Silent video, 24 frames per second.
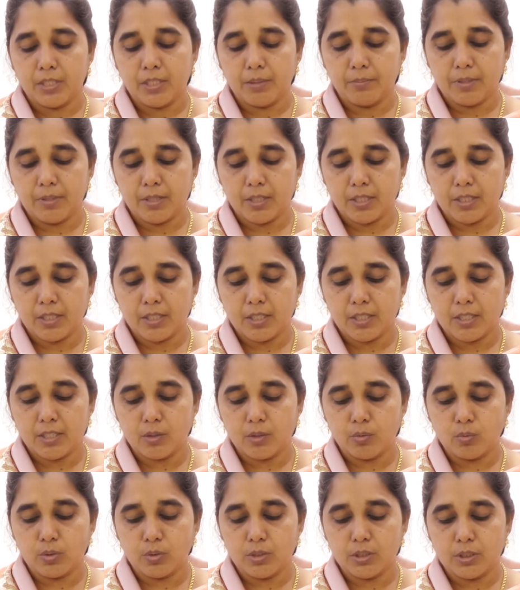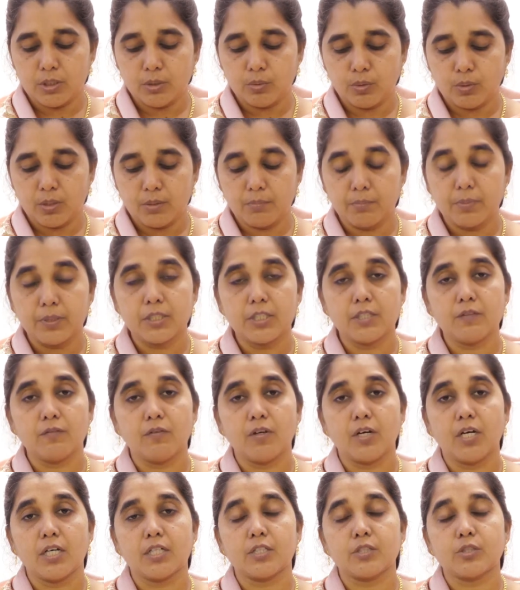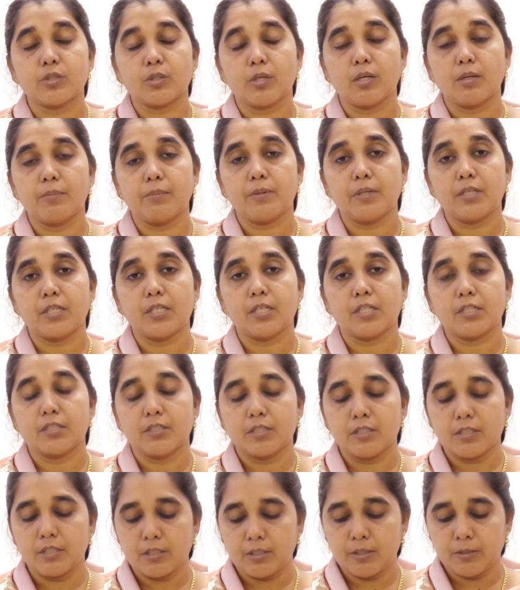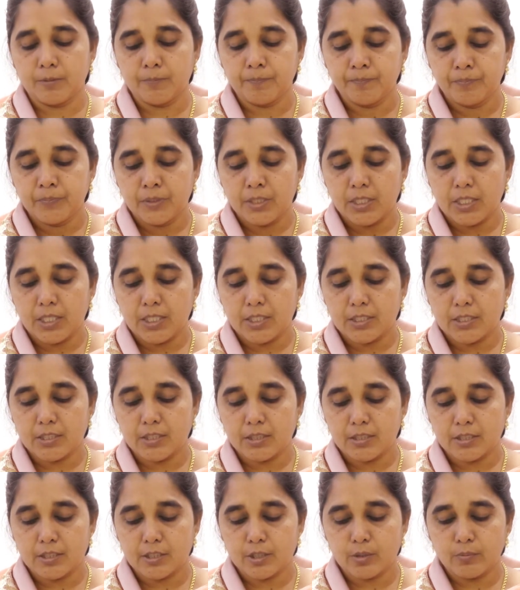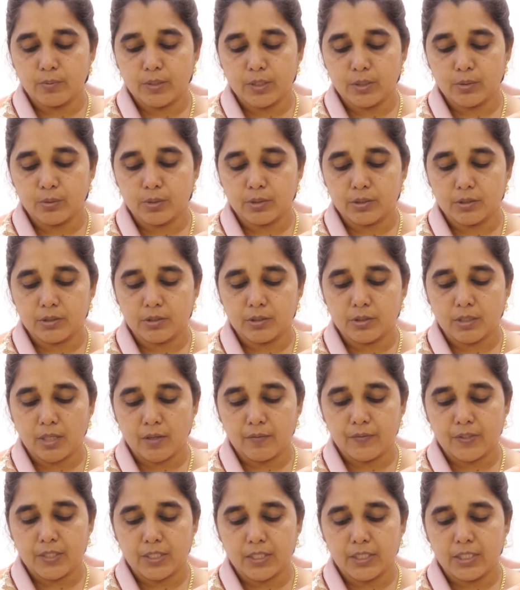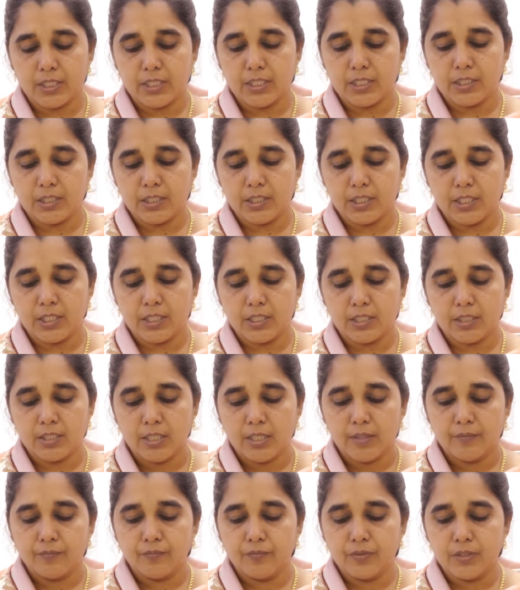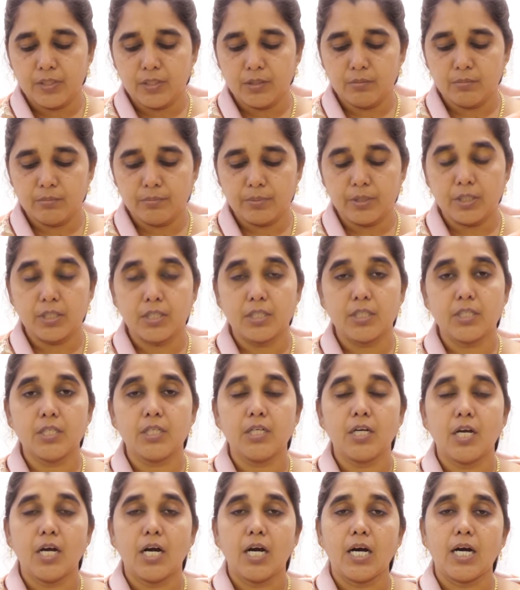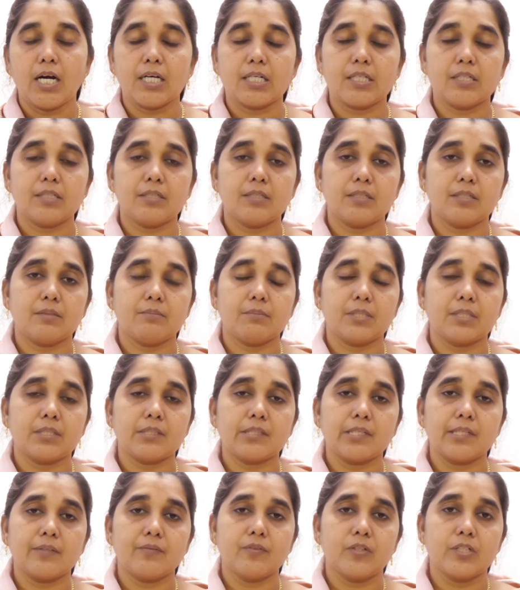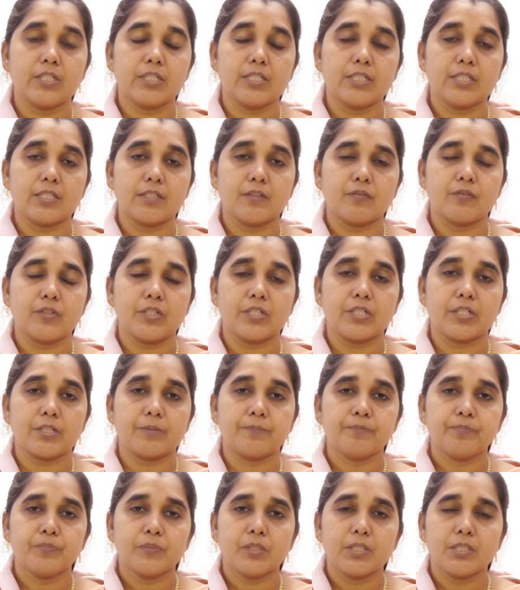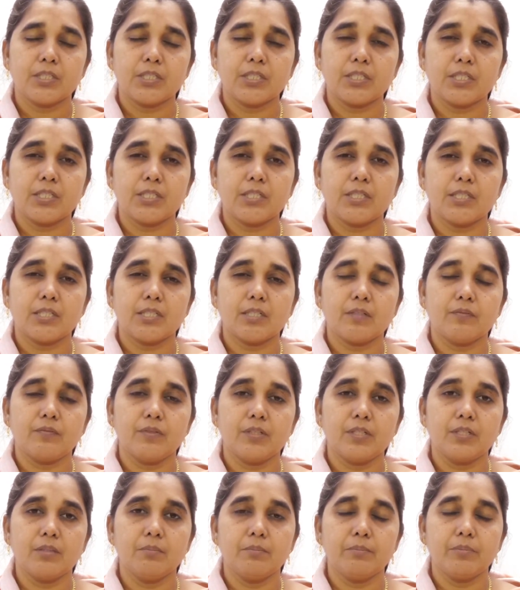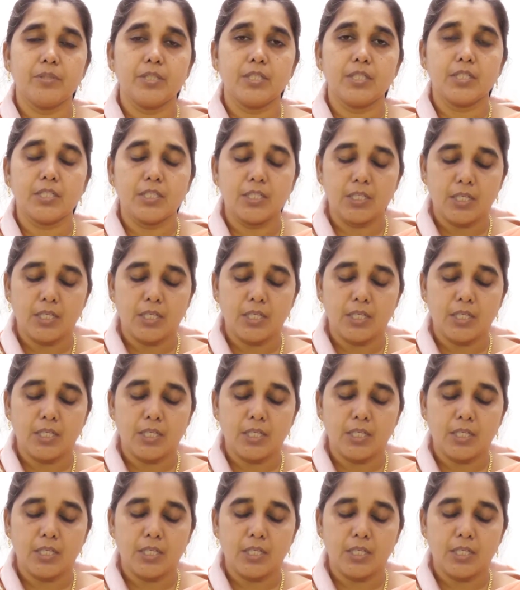எபிரேயர் ஒன்று ஒன்பது இவ்வாறு சொல்லப்படுகிறது இயேசு கிறிஸ்துவை குறித்து அவர் நீதியை விரும்பி அக்கிரமத்தை வெறுக்கிறவர் நீதியை விரும்பி